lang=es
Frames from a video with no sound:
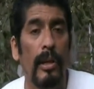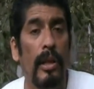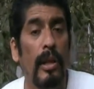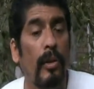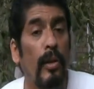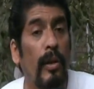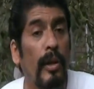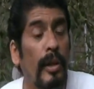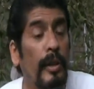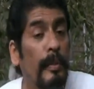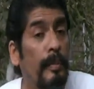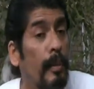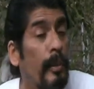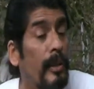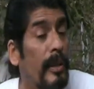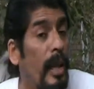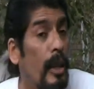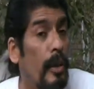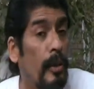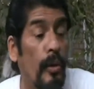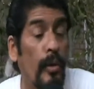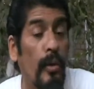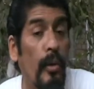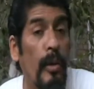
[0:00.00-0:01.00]
Le
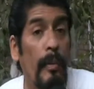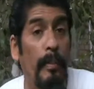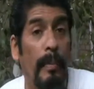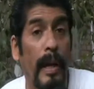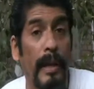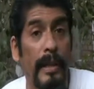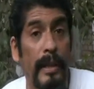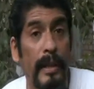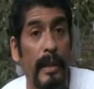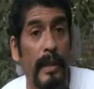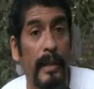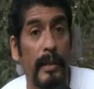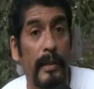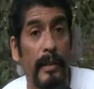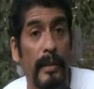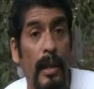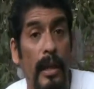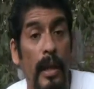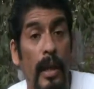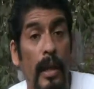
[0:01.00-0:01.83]
corresponde a todo el país.